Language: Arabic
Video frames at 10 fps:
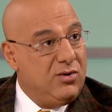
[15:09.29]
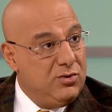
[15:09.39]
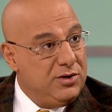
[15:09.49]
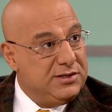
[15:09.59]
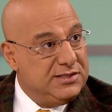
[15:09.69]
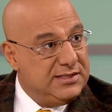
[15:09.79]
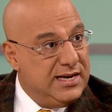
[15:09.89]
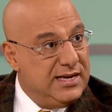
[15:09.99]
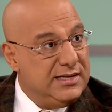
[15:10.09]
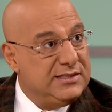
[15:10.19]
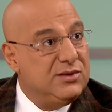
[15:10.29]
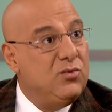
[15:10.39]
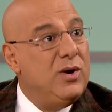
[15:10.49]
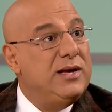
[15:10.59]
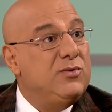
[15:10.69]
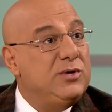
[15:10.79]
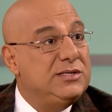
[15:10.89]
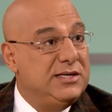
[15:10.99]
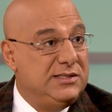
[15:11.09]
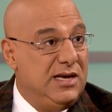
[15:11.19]
كونرد الثالث
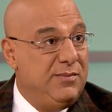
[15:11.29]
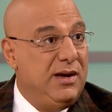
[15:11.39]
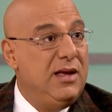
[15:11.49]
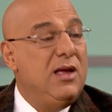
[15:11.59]
ولويس السابع